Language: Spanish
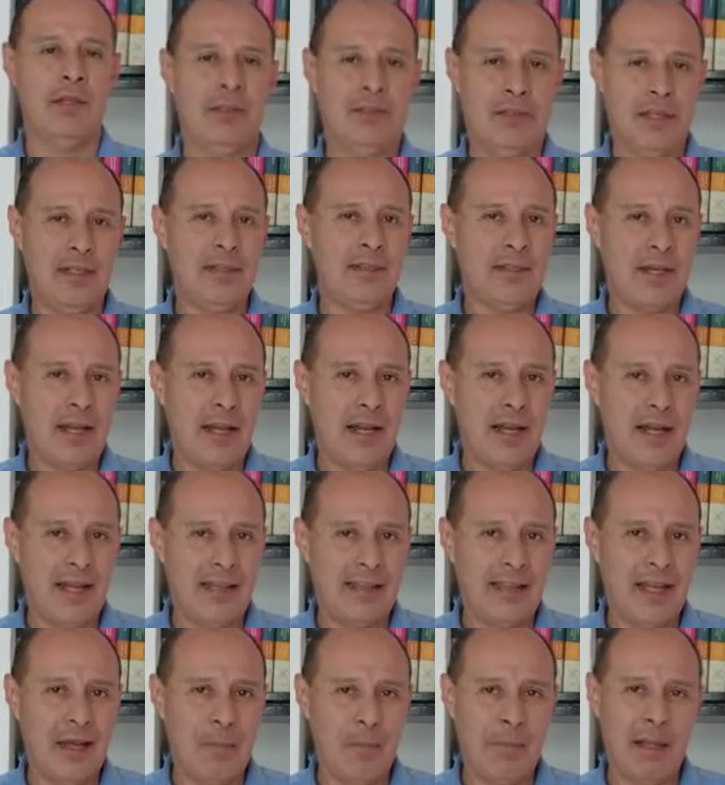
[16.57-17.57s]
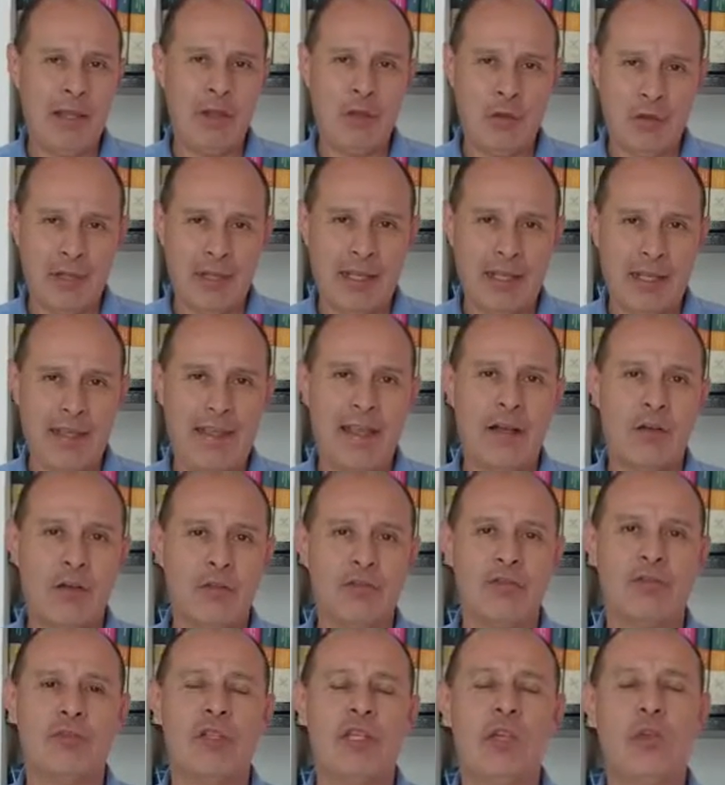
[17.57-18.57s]
Se entra en la etapa en donde queda
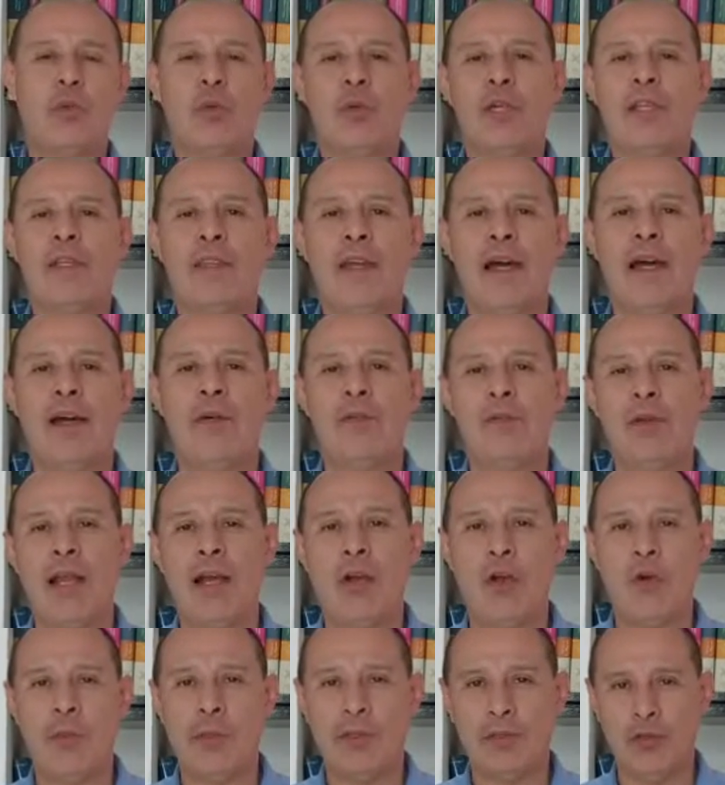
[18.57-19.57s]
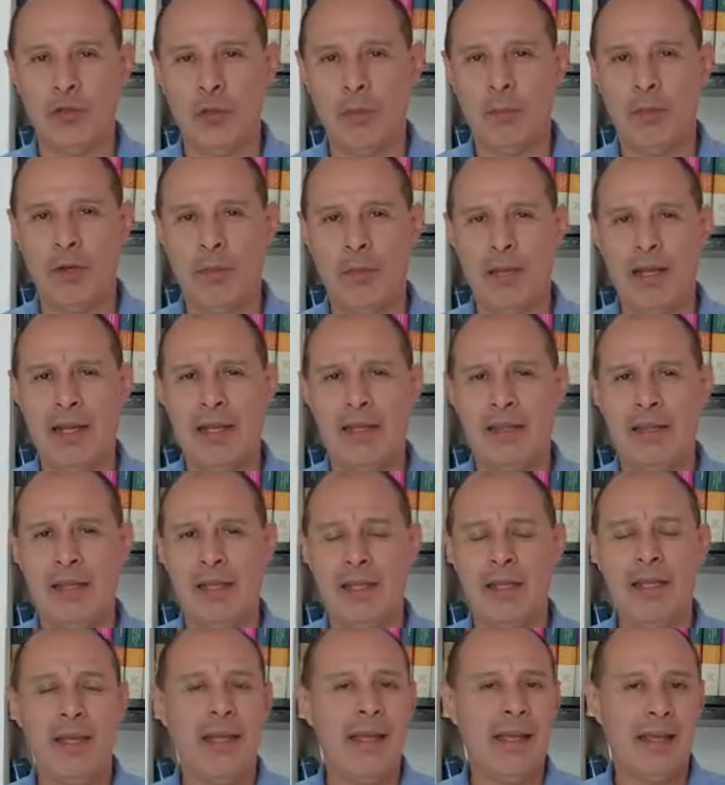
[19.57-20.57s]
constituida una comisión
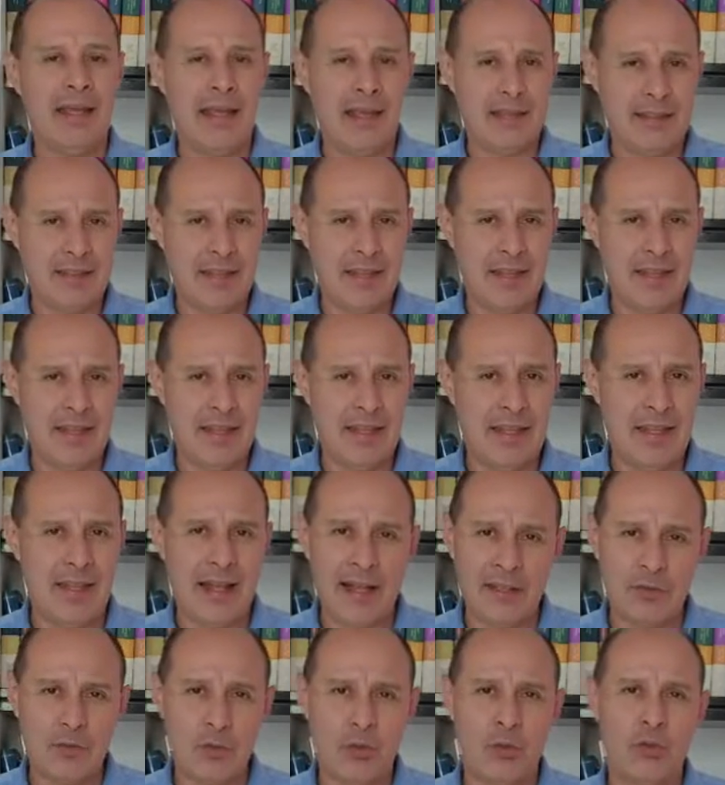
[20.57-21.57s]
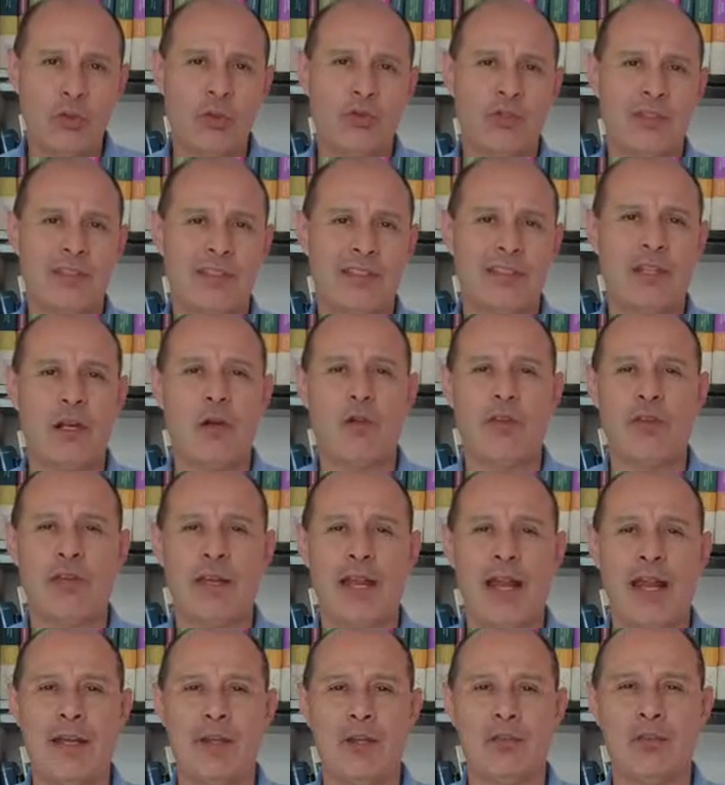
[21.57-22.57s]
permanente que atiende asuntos
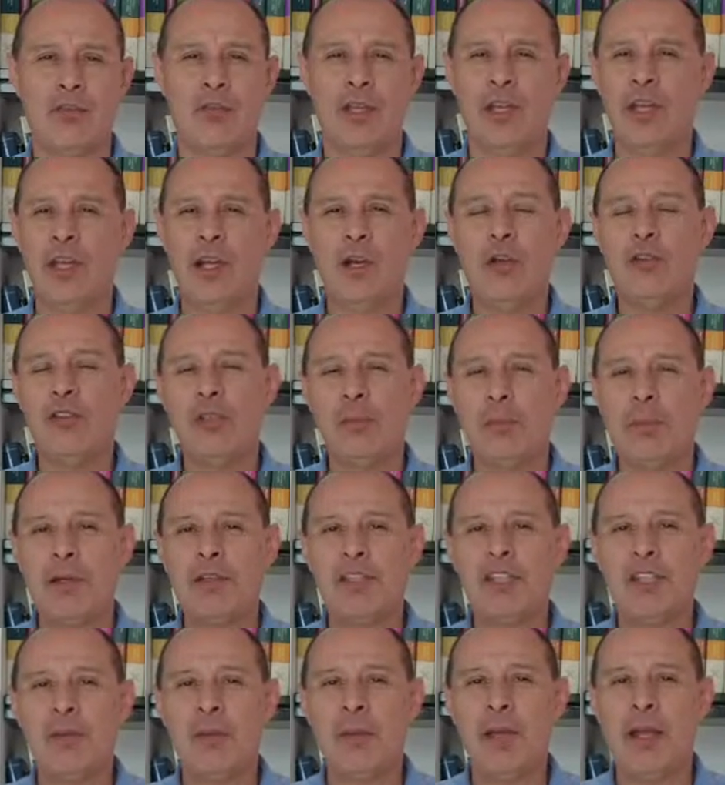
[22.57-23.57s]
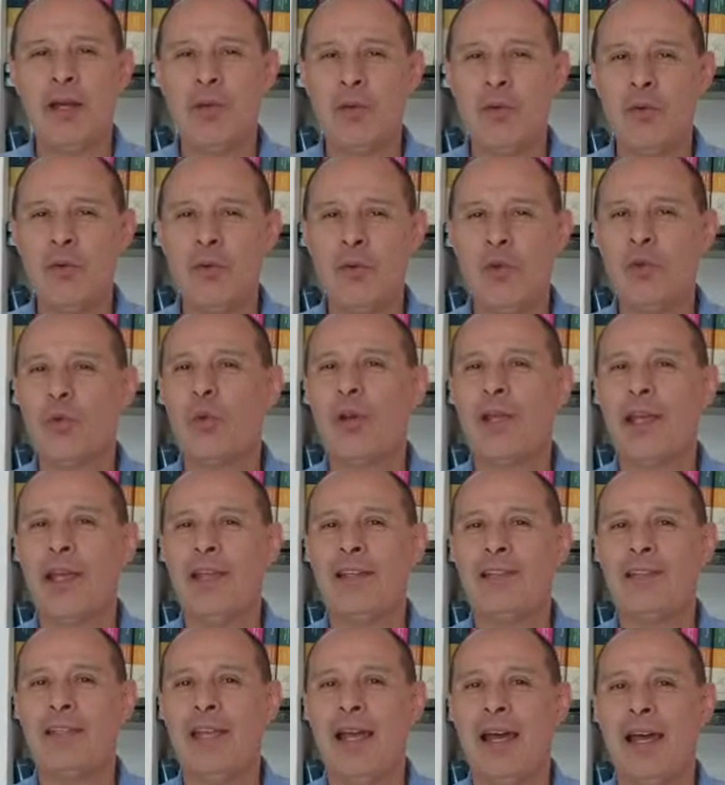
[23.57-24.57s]
extraordinarios. No se percibe alguno de
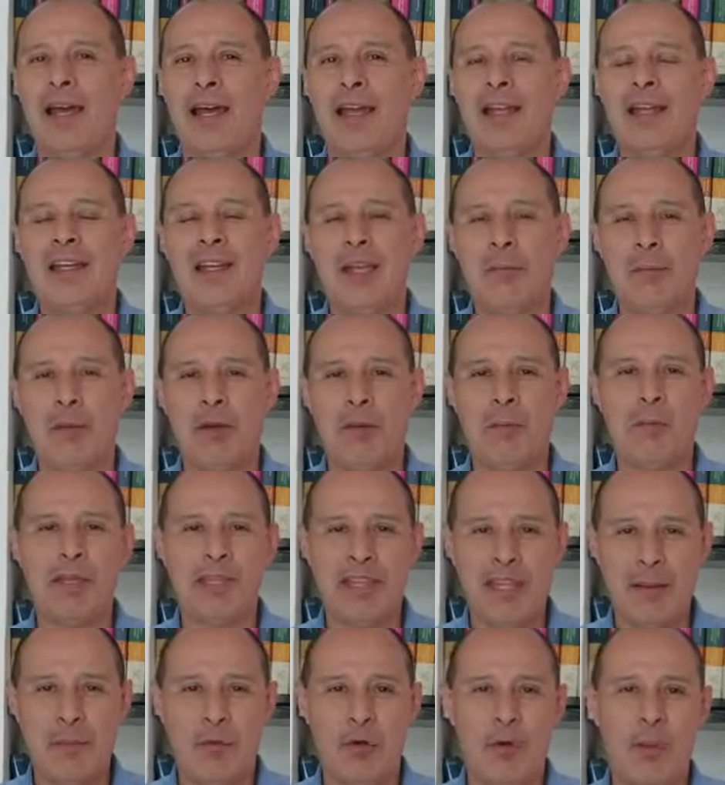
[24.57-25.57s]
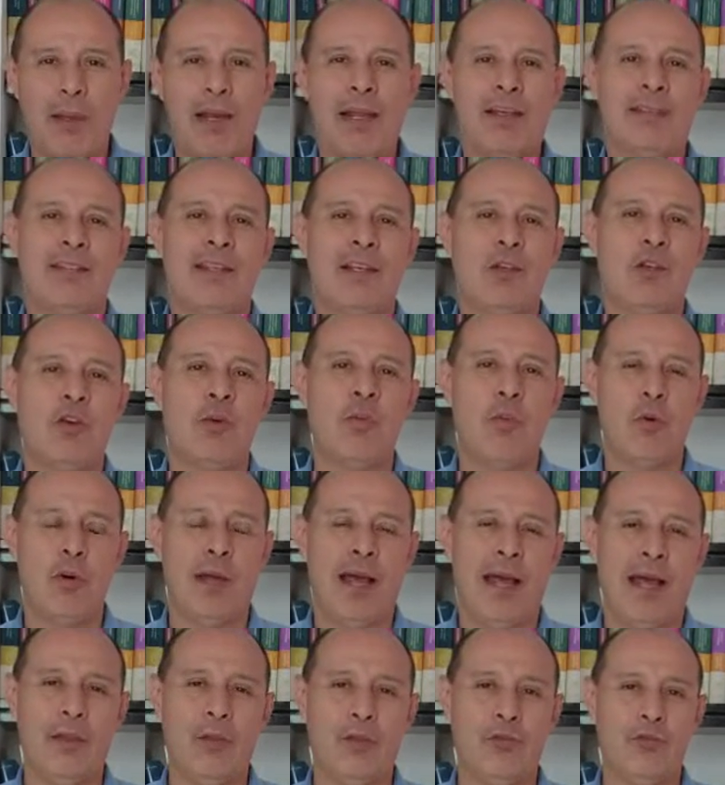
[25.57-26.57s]
urgencia que permita volver a ser
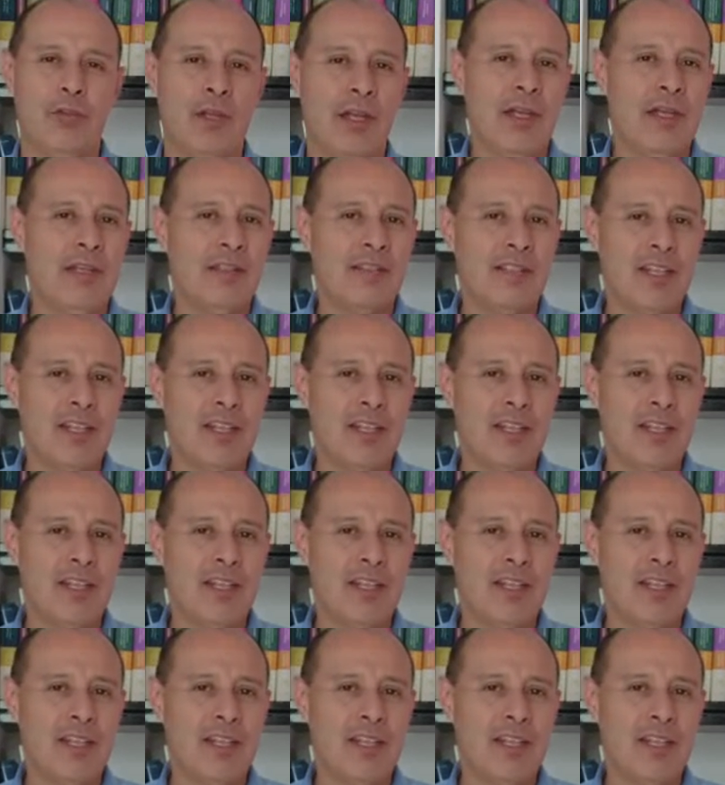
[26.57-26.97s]
convocados.